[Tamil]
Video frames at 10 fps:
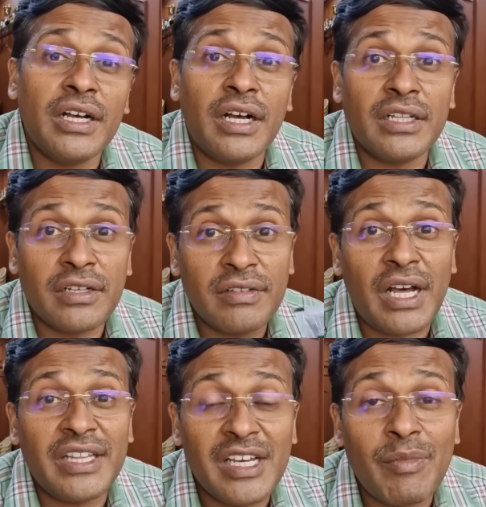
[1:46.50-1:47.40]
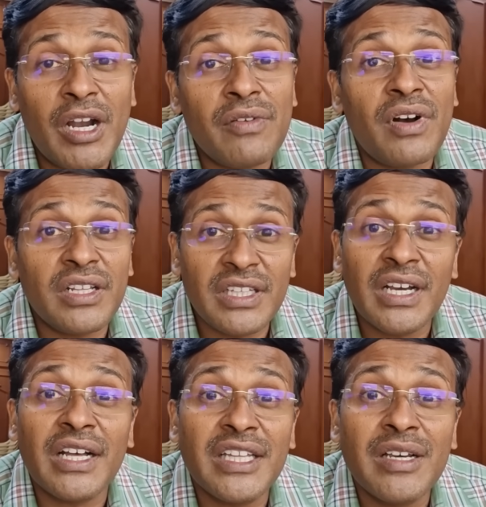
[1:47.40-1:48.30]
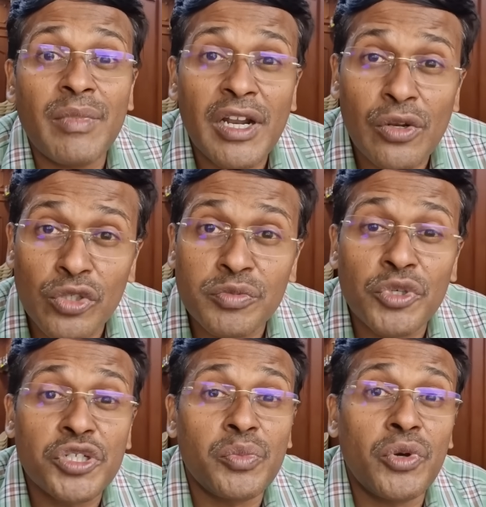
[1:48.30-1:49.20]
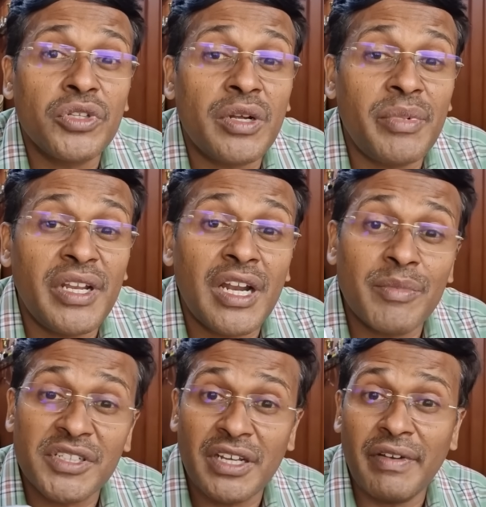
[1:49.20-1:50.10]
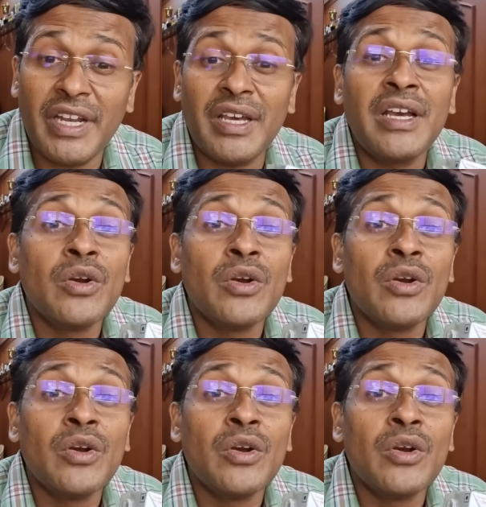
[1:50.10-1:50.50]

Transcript: அதாவது அதிகமான வாந்தி அதிகமான லூஸ் மோஷன் போகுது அப்படின்னா நம்ம செய்ய வேண்டிய